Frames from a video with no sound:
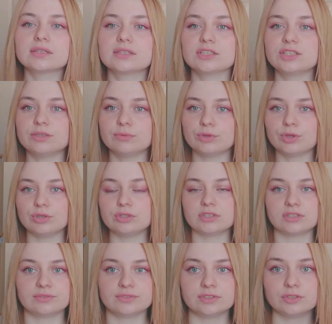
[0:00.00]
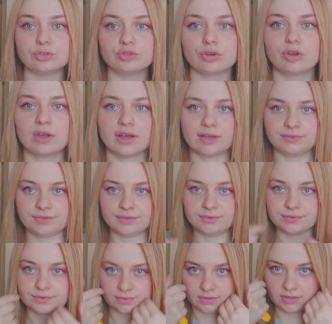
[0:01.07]
Saçımın ön tarafında çok
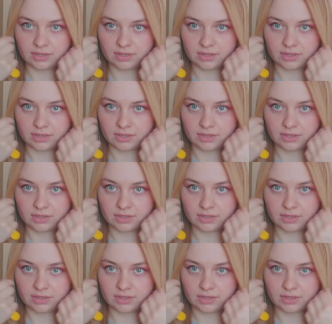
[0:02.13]
hafif